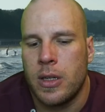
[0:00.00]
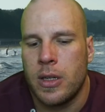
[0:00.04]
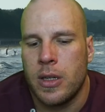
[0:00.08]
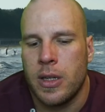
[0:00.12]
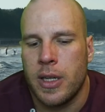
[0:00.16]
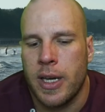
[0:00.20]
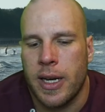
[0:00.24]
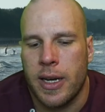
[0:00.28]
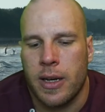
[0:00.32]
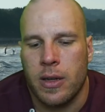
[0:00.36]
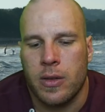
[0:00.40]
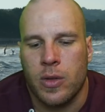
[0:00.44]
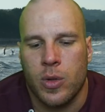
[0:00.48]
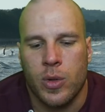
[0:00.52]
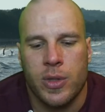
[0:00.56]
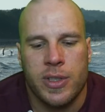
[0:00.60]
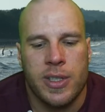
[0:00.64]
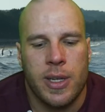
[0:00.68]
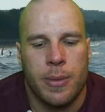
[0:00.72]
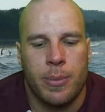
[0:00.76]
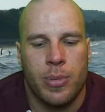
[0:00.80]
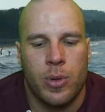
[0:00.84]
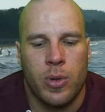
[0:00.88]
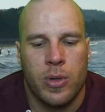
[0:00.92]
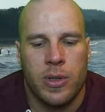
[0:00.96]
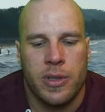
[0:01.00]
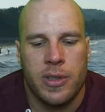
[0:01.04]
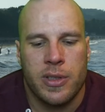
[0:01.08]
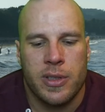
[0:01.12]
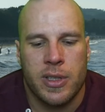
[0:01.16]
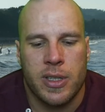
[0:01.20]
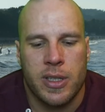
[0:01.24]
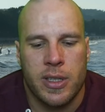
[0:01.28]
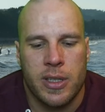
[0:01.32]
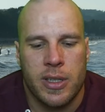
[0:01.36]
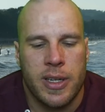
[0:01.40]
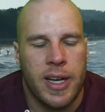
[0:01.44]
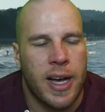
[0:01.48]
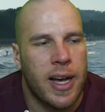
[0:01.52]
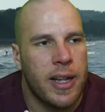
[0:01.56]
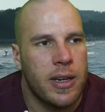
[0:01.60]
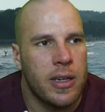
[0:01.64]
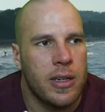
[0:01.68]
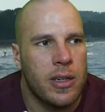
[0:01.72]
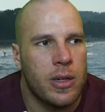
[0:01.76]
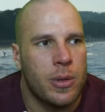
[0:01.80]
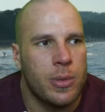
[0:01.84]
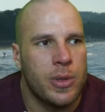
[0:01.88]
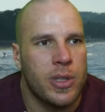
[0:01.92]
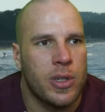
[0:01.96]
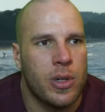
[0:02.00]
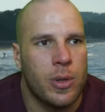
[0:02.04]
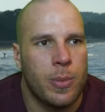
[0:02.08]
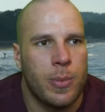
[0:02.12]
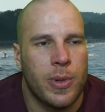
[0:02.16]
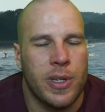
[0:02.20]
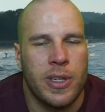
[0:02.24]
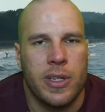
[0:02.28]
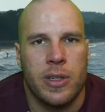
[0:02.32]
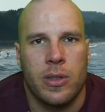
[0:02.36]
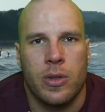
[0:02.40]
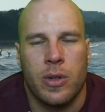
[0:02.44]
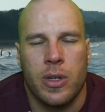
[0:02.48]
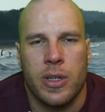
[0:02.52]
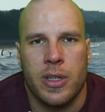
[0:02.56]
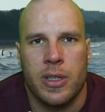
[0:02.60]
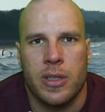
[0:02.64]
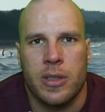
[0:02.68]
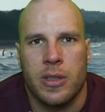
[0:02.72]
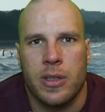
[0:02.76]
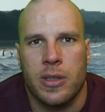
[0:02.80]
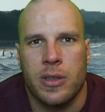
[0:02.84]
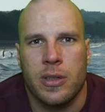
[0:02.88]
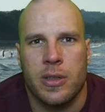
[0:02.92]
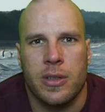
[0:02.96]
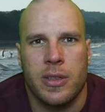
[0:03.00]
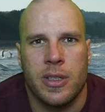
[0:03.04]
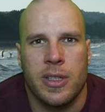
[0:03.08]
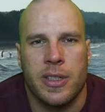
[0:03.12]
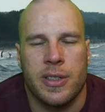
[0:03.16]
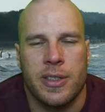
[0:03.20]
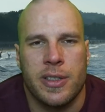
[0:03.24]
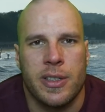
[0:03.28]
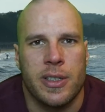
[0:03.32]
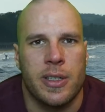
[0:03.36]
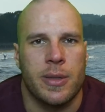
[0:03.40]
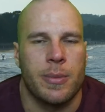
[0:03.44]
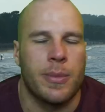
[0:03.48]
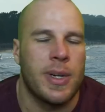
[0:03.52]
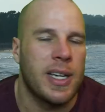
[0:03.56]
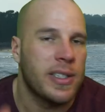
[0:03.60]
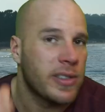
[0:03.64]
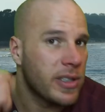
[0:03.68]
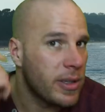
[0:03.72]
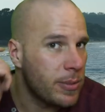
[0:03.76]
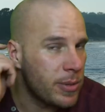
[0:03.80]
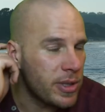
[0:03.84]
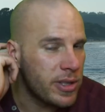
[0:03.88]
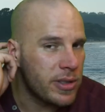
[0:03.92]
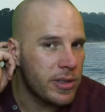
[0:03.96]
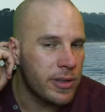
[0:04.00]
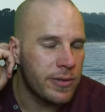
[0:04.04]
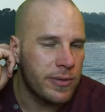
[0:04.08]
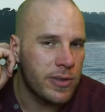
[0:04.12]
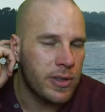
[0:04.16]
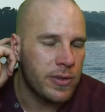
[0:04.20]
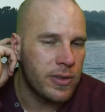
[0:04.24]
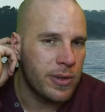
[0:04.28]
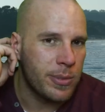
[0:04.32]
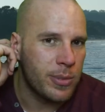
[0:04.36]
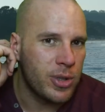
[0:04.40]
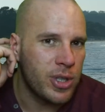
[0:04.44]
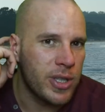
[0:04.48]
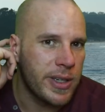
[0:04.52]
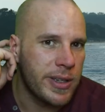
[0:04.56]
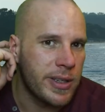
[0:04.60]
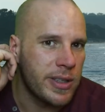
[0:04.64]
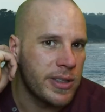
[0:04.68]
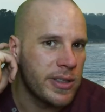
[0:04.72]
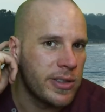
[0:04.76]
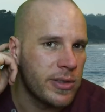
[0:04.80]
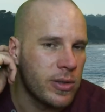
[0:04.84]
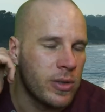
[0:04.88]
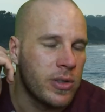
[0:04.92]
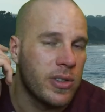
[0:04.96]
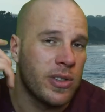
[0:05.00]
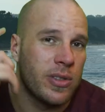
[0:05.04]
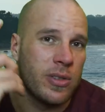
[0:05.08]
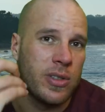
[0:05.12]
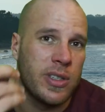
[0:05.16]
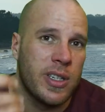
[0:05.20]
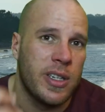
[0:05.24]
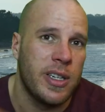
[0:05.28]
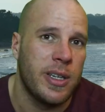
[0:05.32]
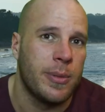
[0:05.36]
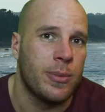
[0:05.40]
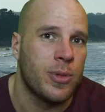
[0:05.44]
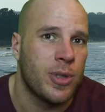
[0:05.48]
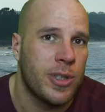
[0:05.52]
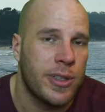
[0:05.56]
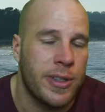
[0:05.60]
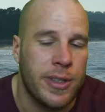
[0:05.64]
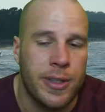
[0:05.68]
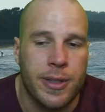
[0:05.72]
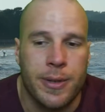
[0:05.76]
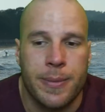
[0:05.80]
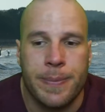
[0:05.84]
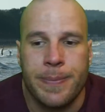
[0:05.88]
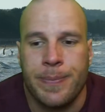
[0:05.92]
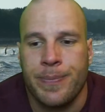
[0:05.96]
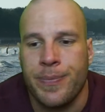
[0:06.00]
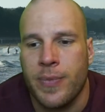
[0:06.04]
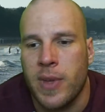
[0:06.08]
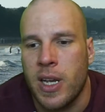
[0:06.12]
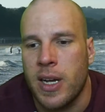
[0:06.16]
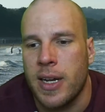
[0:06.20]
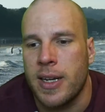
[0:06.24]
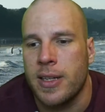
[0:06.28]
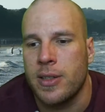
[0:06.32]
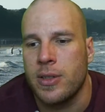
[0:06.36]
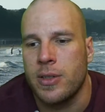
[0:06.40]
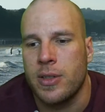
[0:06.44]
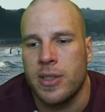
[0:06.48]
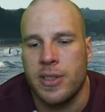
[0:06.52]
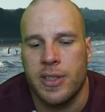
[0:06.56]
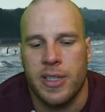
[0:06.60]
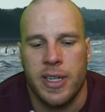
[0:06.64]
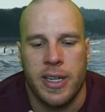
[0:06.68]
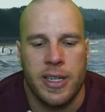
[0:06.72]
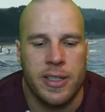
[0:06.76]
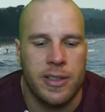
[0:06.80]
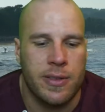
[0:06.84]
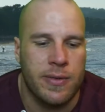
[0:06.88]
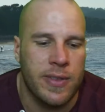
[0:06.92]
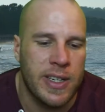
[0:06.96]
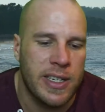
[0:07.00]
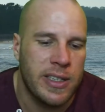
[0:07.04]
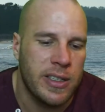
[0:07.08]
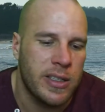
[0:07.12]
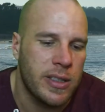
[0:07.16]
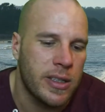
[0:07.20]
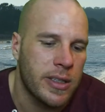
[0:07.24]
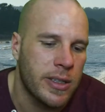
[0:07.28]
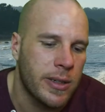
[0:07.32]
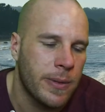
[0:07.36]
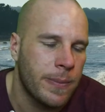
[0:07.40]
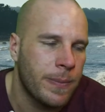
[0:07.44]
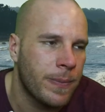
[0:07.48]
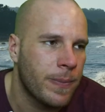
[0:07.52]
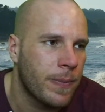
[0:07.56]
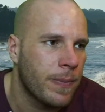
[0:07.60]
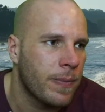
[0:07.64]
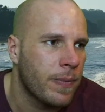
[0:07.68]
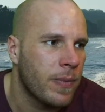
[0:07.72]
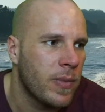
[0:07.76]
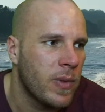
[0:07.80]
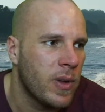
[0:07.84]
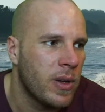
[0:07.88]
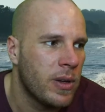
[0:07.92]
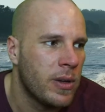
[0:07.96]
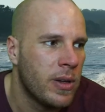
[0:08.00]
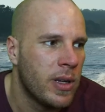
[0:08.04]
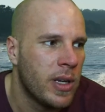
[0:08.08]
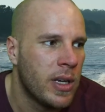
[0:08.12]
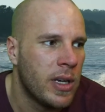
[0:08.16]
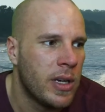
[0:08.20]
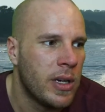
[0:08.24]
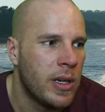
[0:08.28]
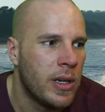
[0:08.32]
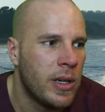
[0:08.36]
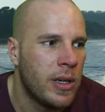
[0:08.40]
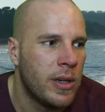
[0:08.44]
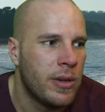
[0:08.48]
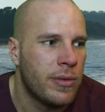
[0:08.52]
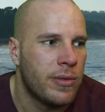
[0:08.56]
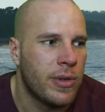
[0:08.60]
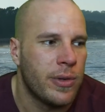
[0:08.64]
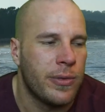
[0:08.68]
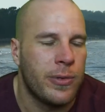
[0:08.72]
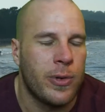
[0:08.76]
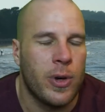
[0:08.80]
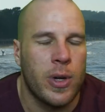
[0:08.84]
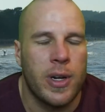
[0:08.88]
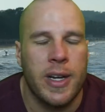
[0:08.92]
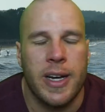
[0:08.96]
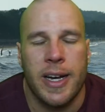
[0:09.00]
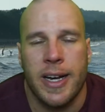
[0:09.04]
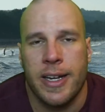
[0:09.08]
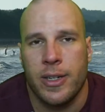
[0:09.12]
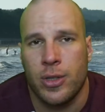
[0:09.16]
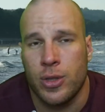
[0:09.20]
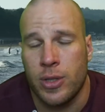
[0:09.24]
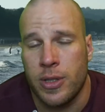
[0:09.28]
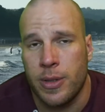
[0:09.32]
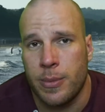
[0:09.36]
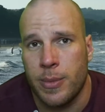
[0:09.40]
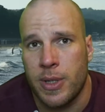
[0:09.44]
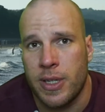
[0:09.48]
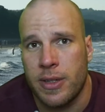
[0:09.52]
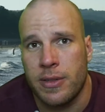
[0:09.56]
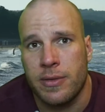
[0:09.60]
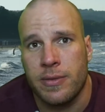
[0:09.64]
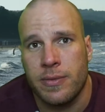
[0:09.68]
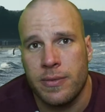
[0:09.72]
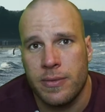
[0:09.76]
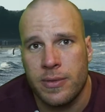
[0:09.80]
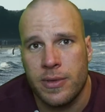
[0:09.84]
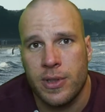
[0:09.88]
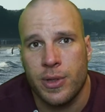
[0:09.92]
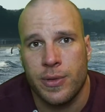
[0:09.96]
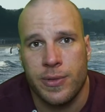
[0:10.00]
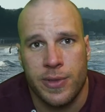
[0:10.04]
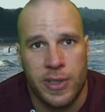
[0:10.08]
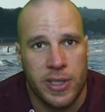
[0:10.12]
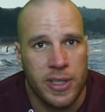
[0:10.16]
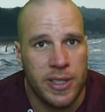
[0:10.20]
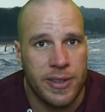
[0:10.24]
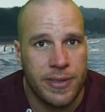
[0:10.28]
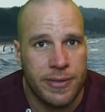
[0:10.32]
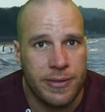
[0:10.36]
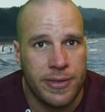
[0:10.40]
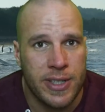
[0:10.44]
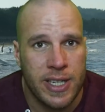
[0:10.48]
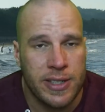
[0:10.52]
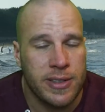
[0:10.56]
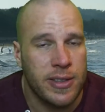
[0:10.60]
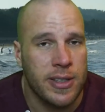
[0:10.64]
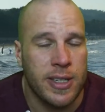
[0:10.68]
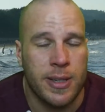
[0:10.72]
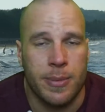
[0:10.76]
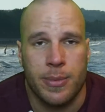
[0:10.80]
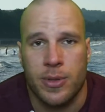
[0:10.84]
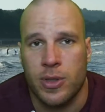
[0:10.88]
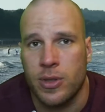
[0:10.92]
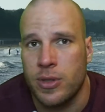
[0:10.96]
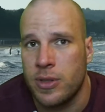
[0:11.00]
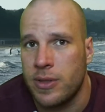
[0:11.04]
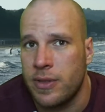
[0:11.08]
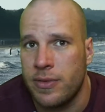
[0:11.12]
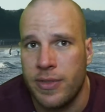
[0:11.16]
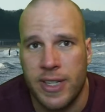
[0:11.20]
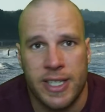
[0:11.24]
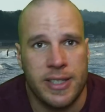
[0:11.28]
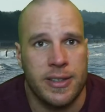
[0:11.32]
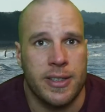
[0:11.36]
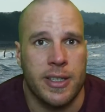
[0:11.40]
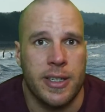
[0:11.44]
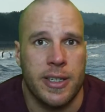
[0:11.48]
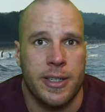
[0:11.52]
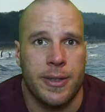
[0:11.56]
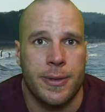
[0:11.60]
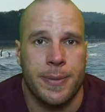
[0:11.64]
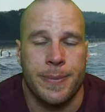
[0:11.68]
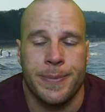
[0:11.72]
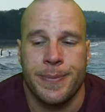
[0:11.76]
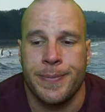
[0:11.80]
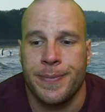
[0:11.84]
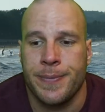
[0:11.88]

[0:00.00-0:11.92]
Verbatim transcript: ja, größter Punkt, äh, gerade glaube ich auch bei den Leuten, äh, die das hier maßgeblich trifft auf dem Channel, ist ungesunder Lebensstil. Also das heißt, wenn ihr von vornherein schon immer zu viel gefressen habt und fett seid.